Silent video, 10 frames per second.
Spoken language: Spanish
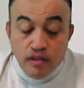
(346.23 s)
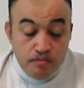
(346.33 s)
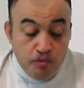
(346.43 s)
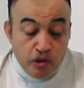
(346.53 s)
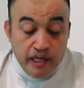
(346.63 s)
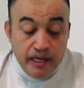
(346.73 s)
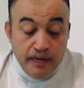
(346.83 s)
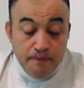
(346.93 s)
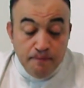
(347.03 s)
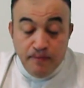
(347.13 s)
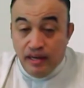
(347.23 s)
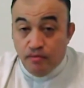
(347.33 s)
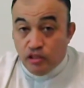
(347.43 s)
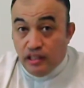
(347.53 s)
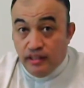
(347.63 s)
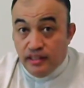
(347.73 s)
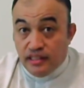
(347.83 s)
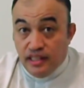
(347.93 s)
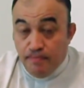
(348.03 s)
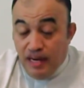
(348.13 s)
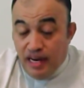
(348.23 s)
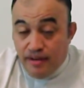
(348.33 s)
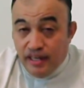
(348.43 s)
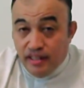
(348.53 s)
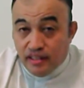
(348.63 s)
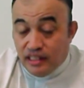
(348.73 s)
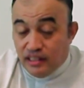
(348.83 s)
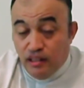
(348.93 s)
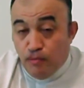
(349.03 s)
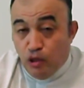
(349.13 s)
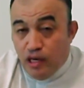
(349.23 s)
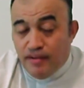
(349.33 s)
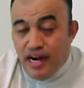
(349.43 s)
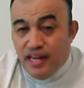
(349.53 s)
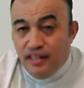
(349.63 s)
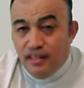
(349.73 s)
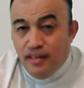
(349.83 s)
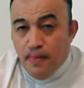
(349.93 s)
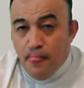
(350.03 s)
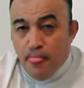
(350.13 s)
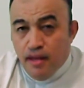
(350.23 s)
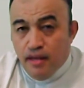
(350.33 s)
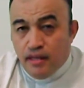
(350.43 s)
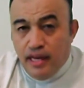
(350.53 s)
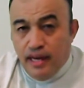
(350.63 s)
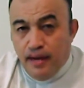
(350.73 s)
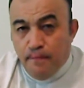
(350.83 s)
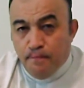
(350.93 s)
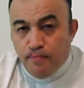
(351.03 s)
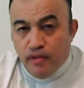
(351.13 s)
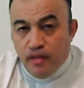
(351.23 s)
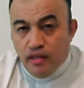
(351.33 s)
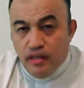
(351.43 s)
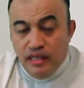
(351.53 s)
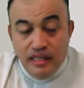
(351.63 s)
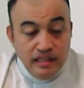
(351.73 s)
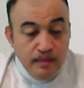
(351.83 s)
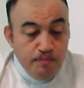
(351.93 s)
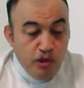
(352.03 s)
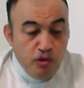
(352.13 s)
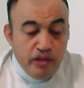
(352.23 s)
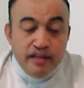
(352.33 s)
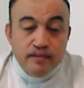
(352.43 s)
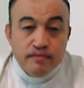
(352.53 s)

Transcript: Porque veremos a través de esta palabra que ha sido proclamada que en el tiempo de Noé,